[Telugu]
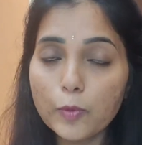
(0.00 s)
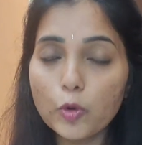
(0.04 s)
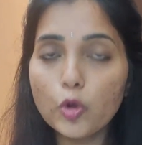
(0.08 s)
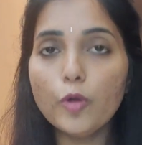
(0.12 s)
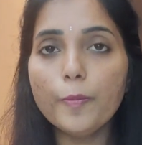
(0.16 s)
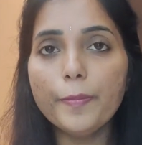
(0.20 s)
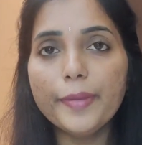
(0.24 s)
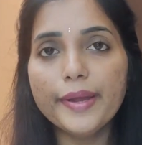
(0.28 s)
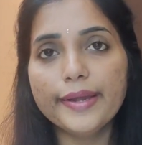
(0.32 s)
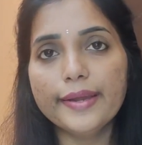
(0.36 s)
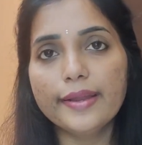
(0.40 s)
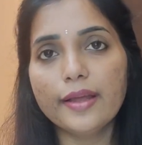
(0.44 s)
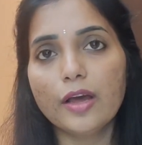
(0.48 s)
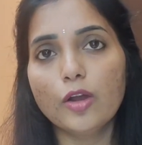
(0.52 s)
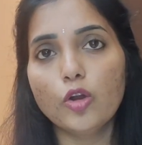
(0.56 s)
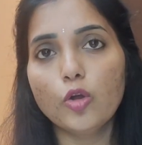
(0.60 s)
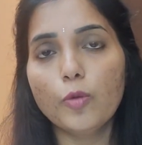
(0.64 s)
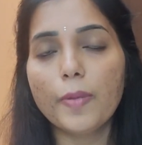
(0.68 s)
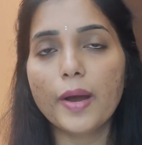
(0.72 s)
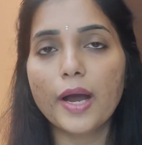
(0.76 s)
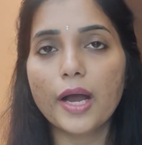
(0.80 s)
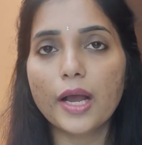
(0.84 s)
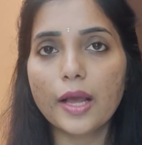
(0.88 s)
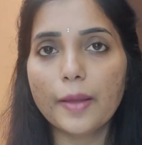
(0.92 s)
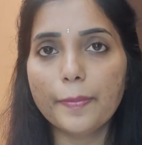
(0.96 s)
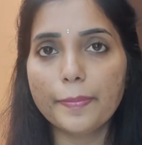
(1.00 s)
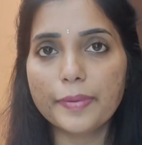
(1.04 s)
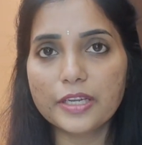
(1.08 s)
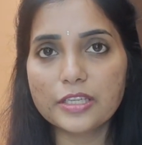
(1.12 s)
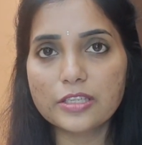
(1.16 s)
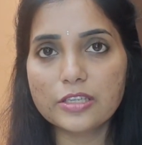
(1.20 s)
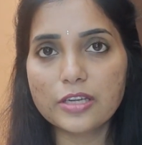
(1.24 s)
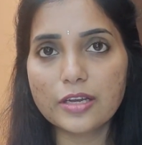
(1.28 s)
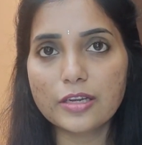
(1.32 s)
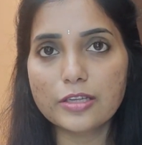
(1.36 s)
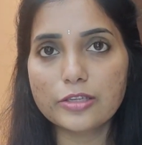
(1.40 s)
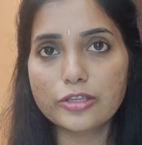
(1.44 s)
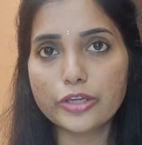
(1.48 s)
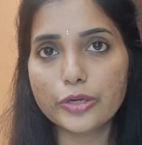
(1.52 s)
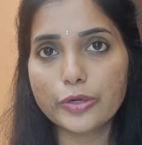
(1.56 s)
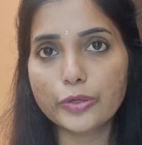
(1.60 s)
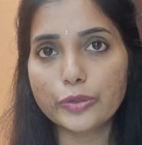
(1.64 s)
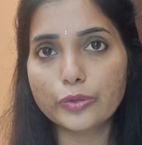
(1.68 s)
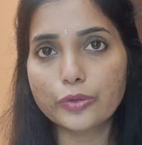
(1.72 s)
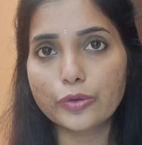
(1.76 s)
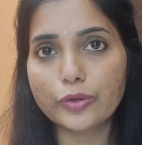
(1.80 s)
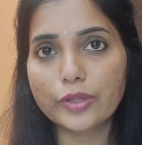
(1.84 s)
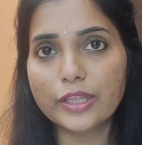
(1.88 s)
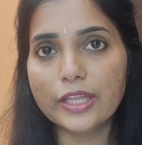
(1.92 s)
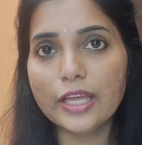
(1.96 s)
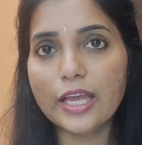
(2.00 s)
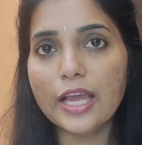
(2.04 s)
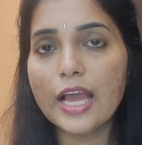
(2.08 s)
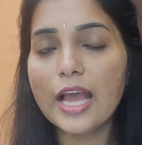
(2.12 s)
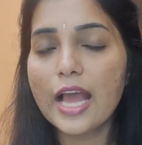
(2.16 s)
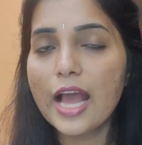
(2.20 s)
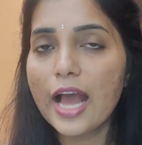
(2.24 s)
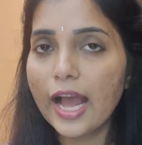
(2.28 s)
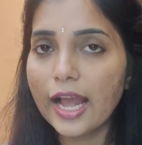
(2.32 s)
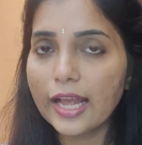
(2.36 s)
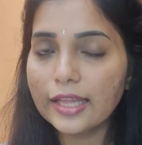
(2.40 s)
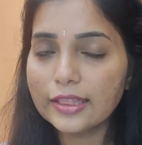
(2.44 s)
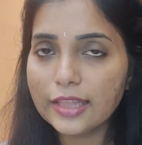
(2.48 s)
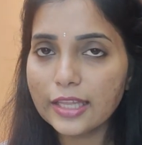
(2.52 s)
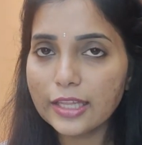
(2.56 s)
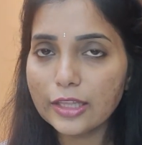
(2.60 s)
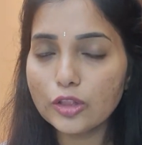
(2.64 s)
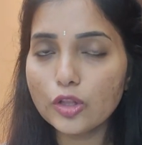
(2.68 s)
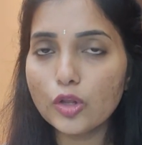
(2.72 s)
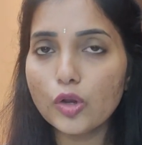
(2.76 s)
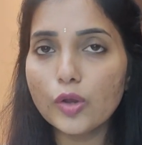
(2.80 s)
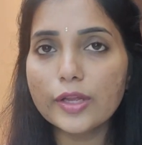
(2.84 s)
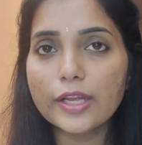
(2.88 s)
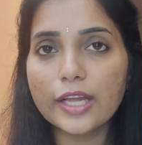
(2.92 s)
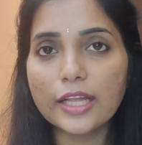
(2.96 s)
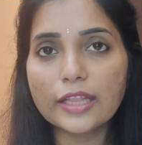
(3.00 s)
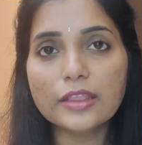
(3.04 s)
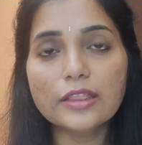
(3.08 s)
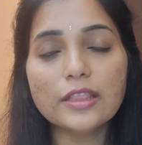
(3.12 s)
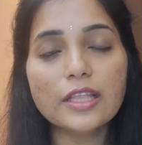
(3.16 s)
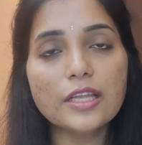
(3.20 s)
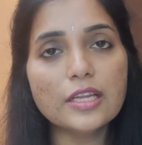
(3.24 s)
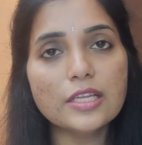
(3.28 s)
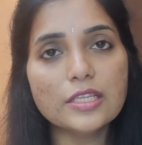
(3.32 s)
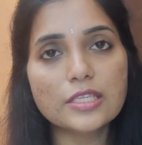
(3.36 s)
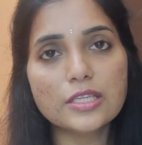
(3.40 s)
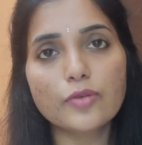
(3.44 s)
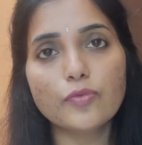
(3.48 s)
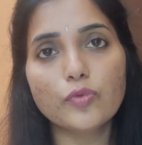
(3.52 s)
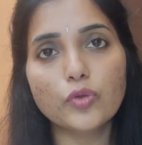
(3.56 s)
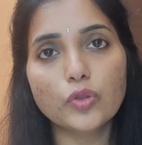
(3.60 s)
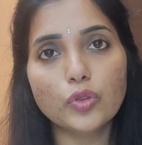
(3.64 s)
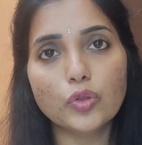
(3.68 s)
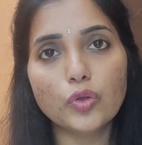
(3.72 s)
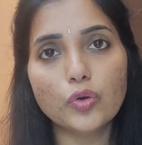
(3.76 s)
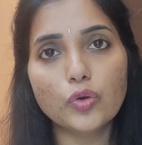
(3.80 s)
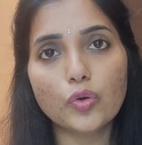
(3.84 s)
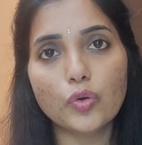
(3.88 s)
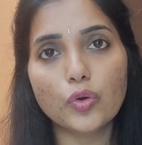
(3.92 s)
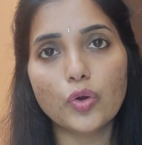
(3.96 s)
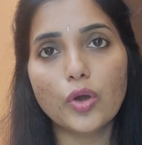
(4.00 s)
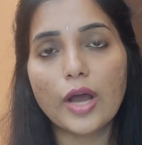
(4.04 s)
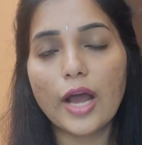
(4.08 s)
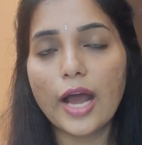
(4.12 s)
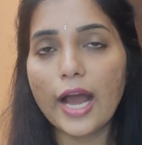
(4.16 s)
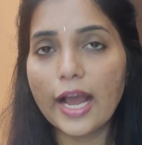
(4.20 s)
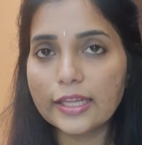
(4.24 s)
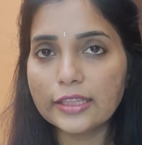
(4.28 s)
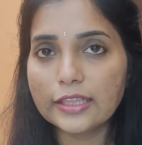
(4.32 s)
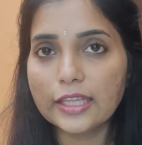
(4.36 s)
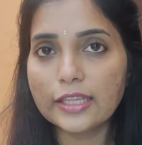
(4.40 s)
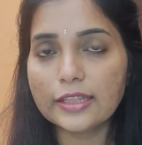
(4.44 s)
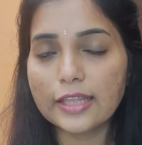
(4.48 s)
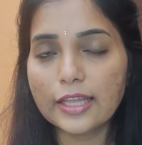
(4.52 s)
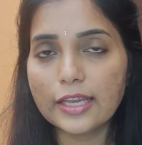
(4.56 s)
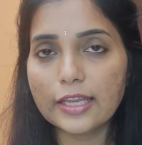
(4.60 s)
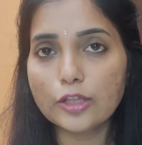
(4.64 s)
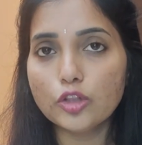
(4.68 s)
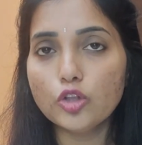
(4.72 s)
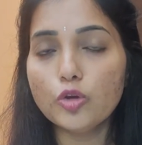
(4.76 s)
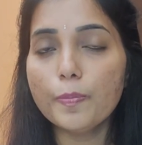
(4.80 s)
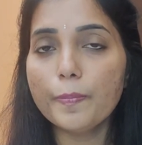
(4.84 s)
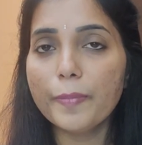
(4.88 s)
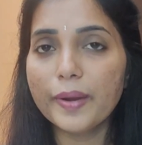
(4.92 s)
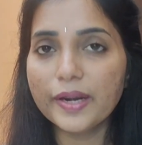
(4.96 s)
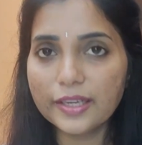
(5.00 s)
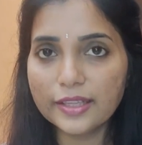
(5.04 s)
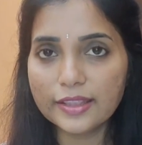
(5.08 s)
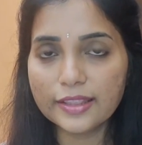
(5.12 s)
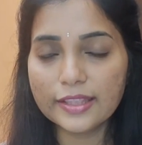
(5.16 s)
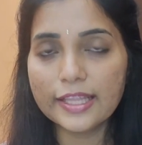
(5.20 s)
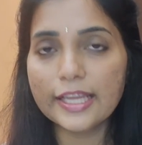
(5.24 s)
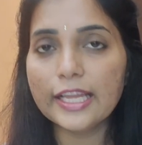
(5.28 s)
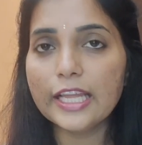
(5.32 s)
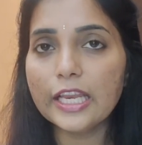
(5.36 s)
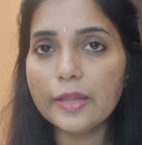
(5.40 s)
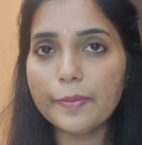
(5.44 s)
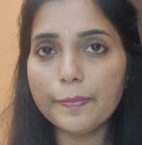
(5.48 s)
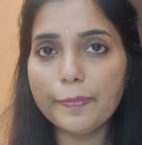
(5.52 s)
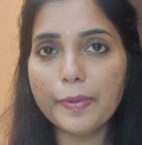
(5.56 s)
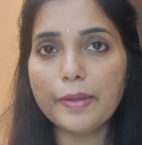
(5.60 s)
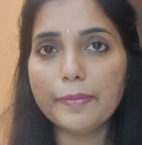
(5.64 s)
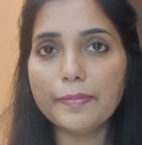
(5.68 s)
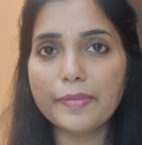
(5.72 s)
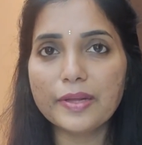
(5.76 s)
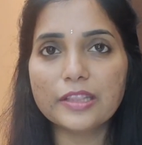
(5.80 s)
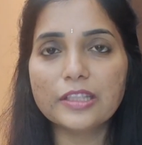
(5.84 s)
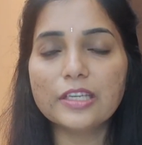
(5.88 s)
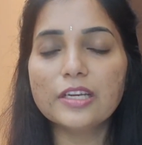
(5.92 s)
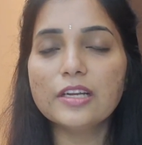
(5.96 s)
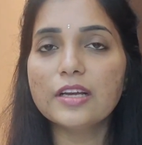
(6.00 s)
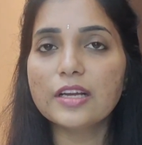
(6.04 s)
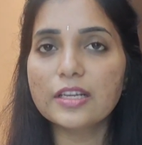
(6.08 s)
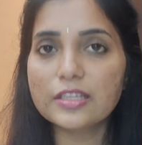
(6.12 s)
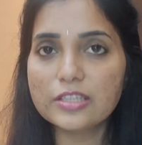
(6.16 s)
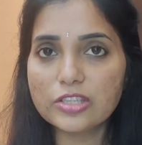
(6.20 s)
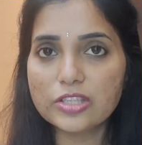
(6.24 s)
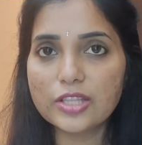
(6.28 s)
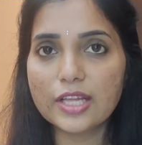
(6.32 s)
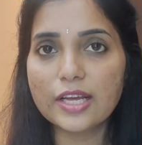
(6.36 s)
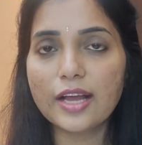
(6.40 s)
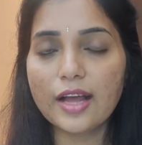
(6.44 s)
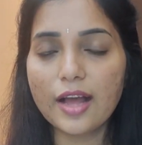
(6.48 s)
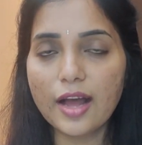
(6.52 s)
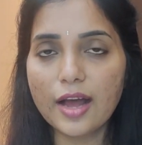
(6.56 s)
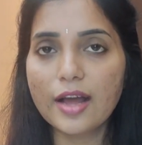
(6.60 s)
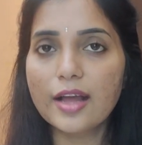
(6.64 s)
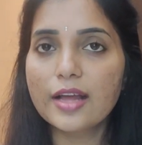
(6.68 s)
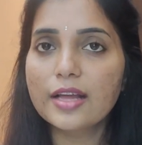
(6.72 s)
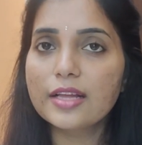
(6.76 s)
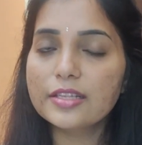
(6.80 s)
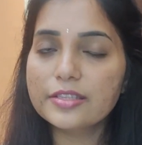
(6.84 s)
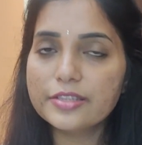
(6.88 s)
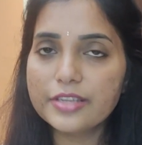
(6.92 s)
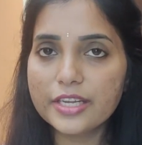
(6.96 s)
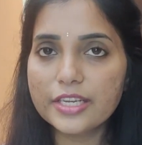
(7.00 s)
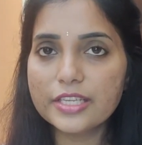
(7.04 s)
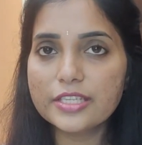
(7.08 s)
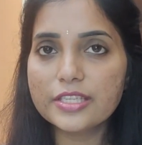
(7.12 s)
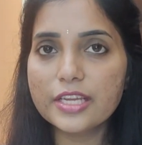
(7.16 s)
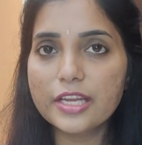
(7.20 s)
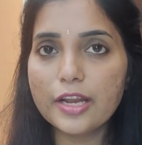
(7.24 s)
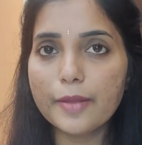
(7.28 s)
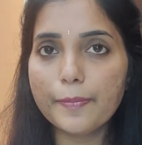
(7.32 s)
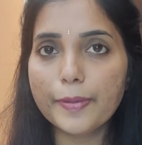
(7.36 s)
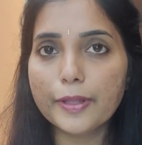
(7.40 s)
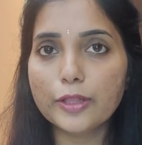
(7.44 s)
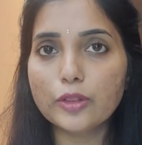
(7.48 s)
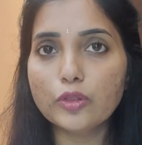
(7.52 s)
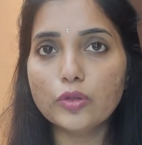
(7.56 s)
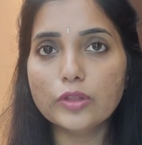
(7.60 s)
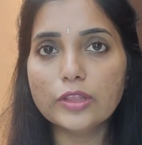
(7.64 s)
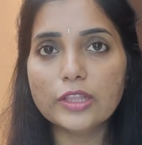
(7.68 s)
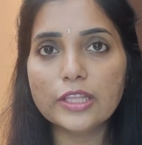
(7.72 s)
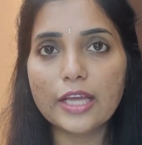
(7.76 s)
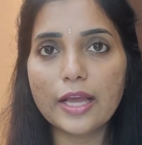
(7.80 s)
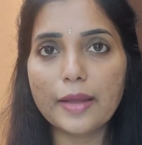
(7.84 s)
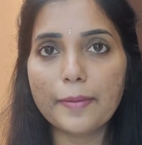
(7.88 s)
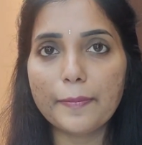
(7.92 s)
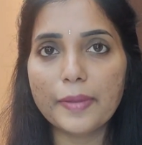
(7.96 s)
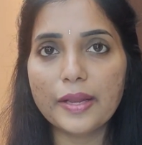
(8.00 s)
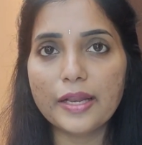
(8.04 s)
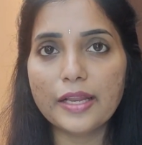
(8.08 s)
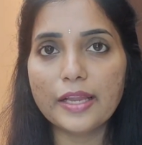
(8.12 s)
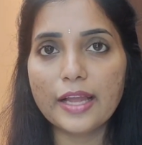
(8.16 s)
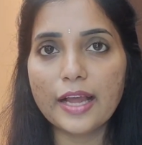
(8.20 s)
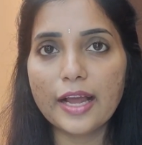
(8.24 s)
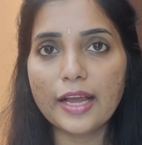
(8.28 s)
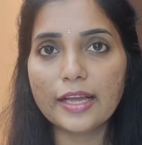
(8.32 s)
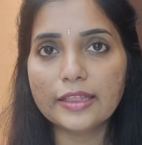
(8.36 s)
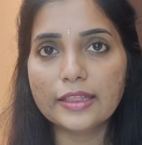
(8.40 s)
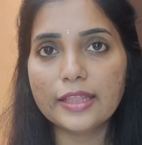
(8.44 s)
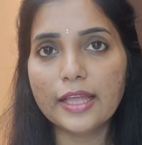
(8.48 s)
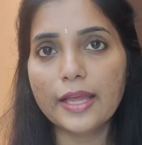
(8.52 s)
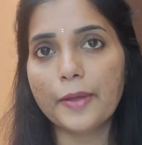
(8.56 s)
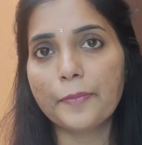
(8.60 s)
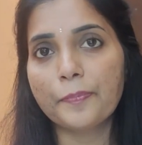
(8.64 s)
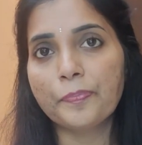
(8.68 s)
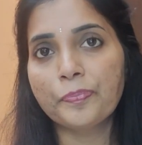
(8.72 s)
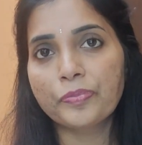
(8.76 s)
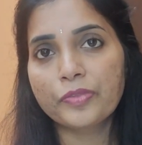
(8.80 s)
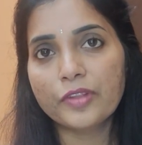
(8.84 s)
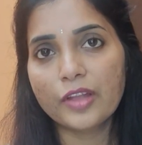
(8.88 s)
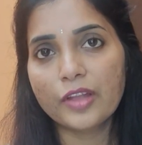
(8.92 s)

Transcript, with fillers: బ్లూ మీడియాలో బాగా ప్రచారం జరుగుతోంది అయితే ఇందులో ఎంత నిజం ఉందో అయితే తెలీదు బట్ దీనిపై మాత్రం ఖచ్చితంగా జనసేన పెంతుత్తి ఎమ్మెల్యే అయితే